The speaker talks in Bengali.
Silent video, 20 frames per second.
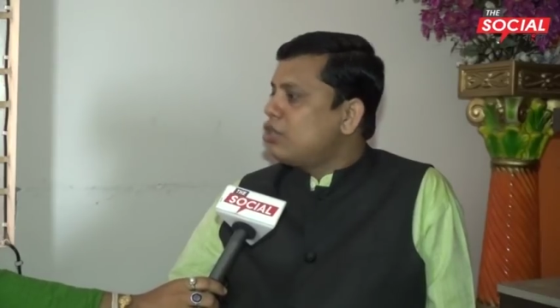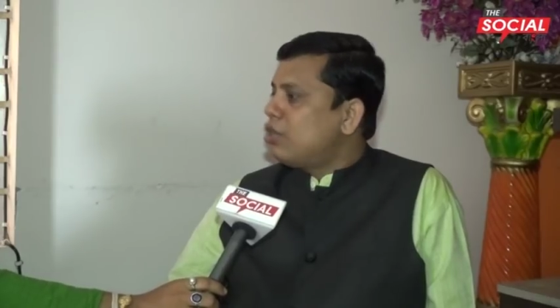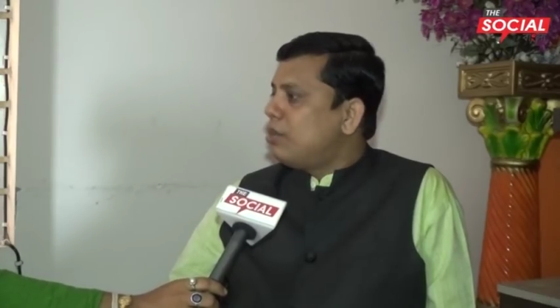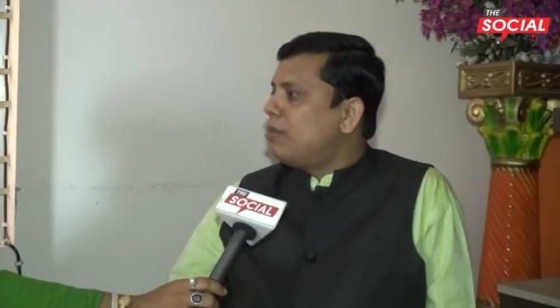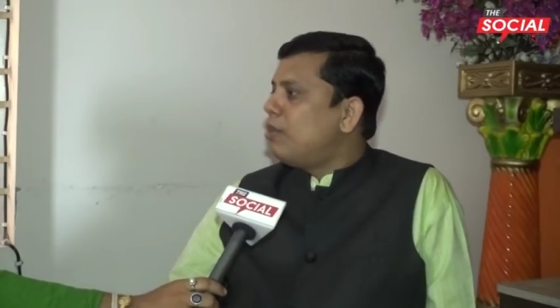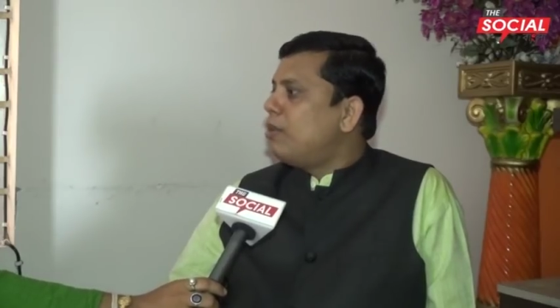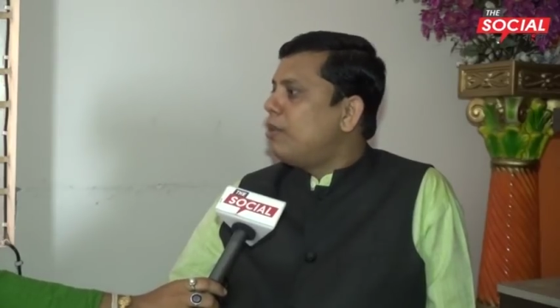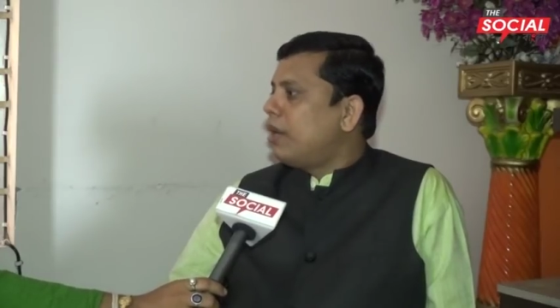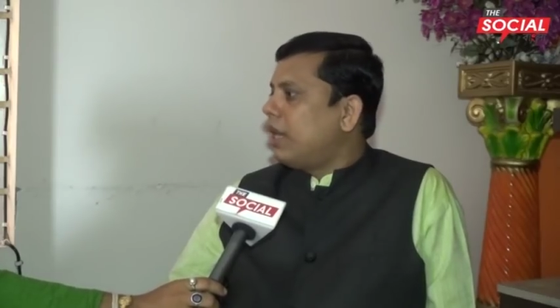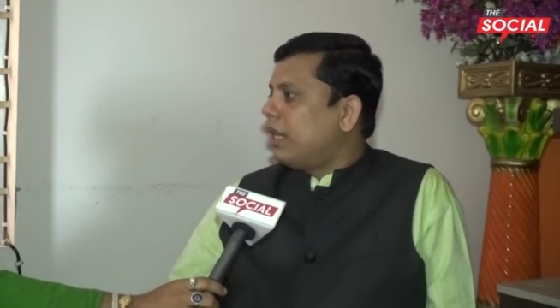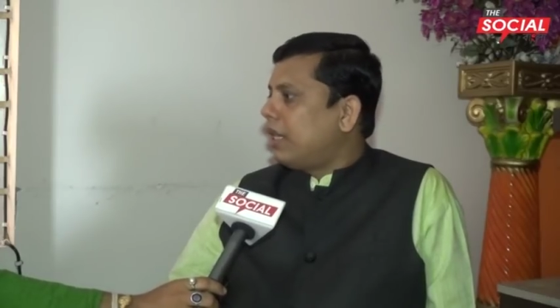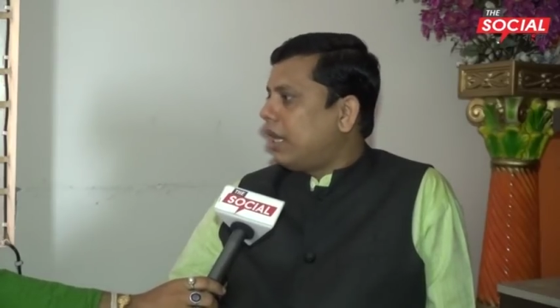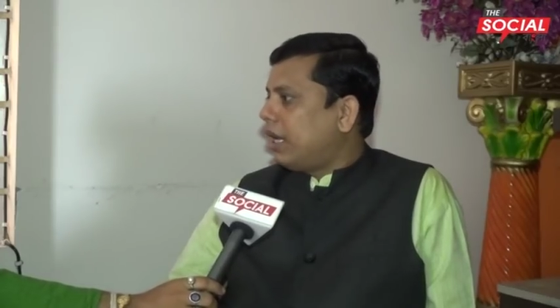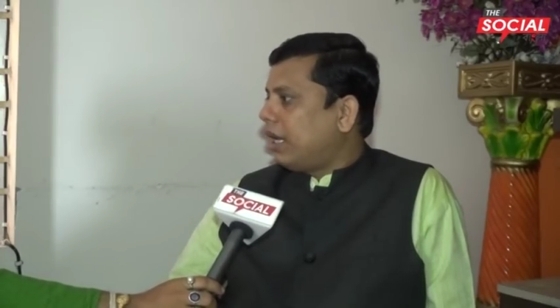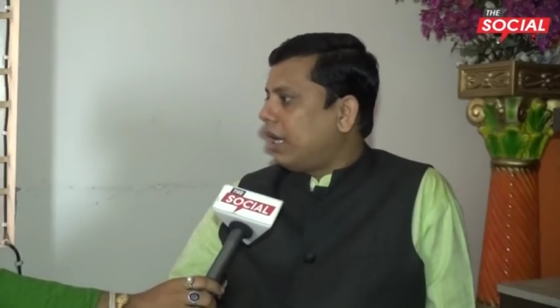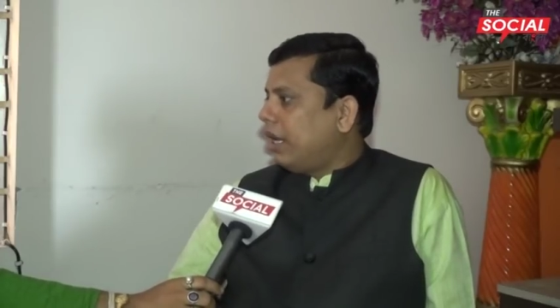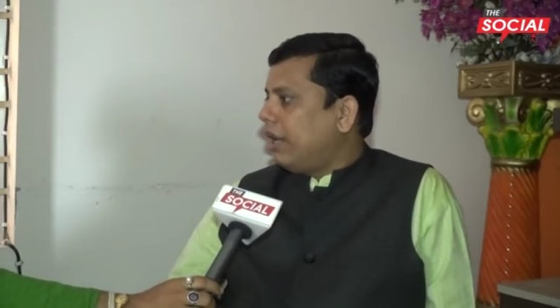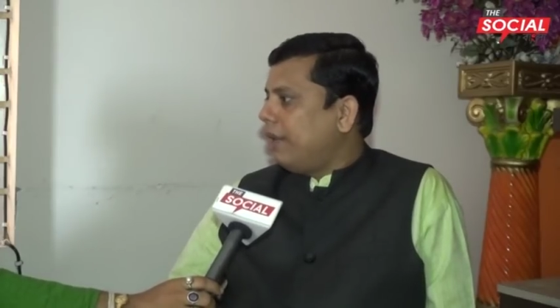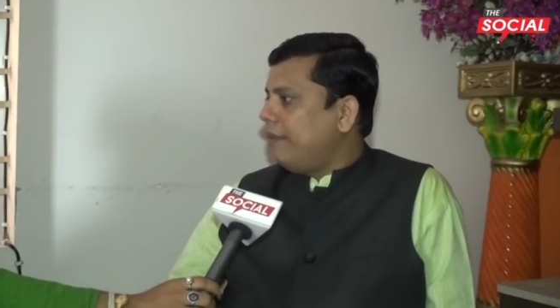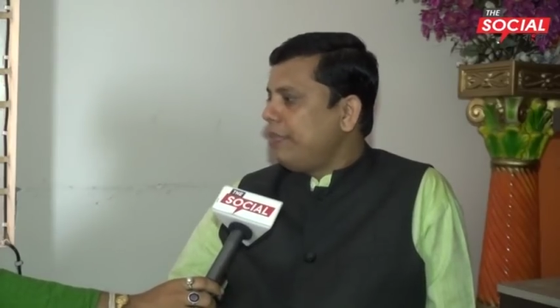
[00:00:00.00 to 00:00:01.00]
সম্ভাবনা
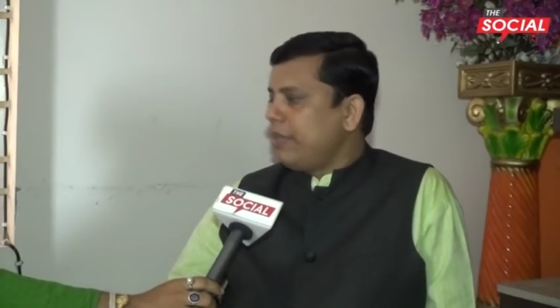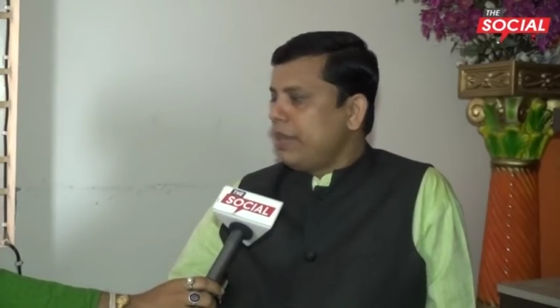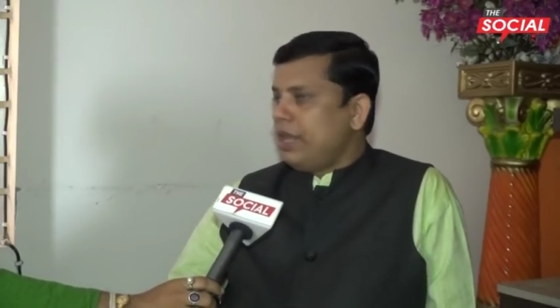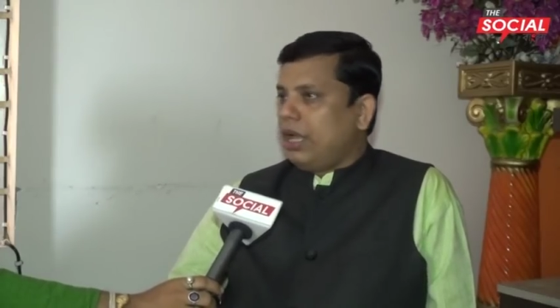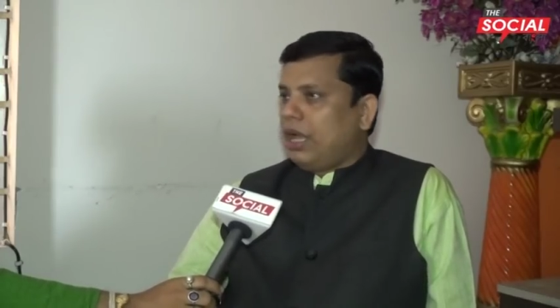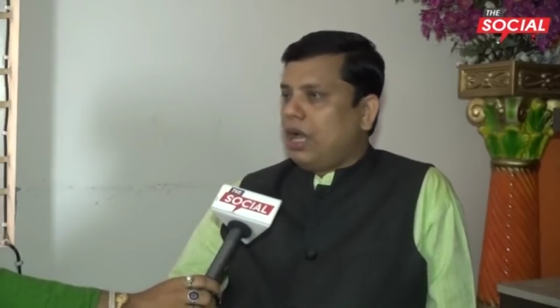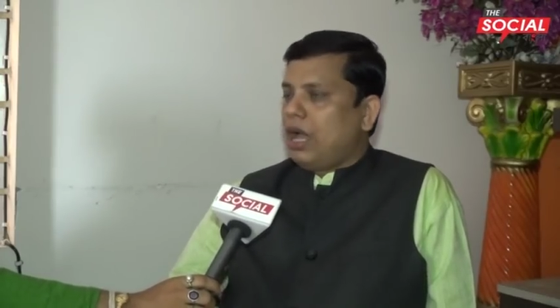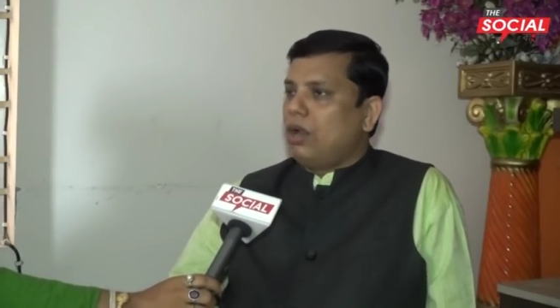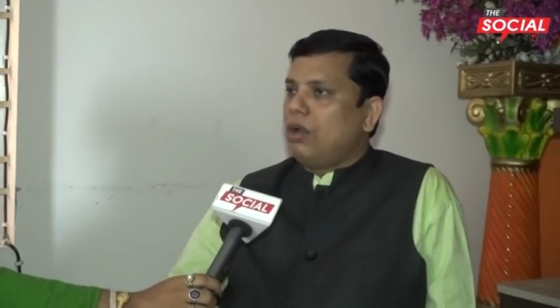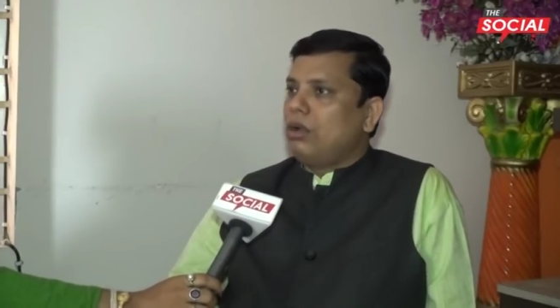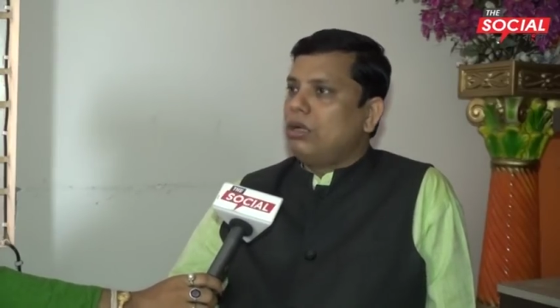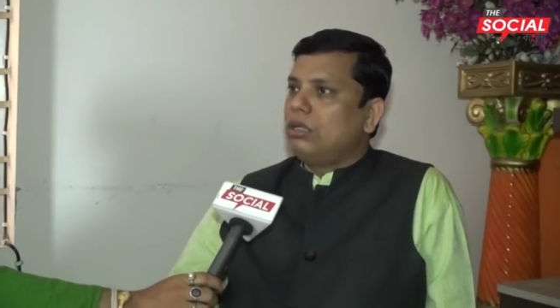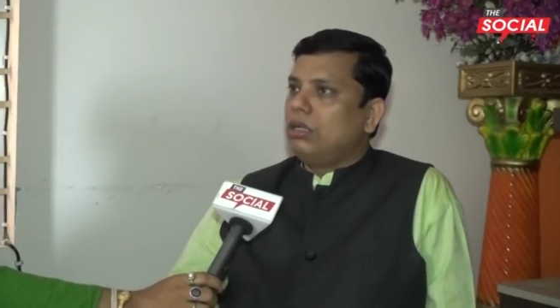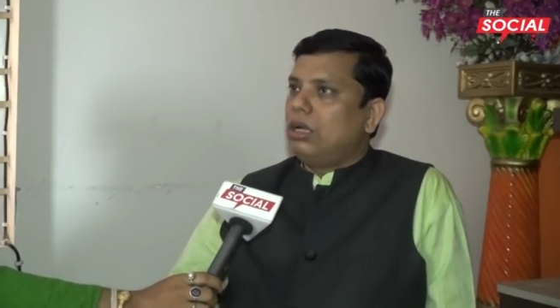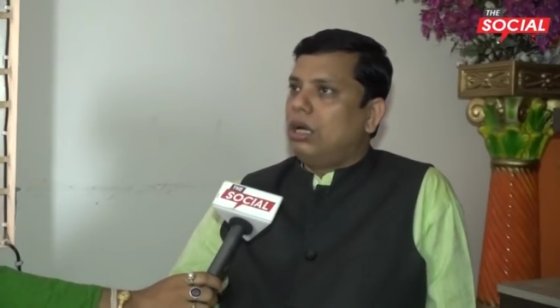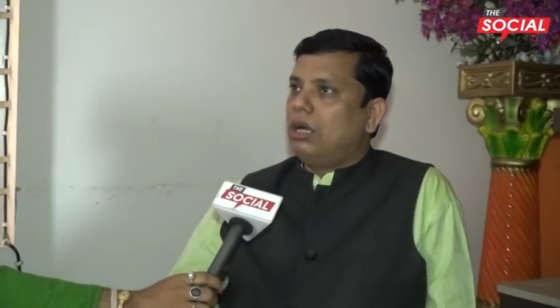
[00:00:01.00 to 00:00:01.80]
থাকে কারণ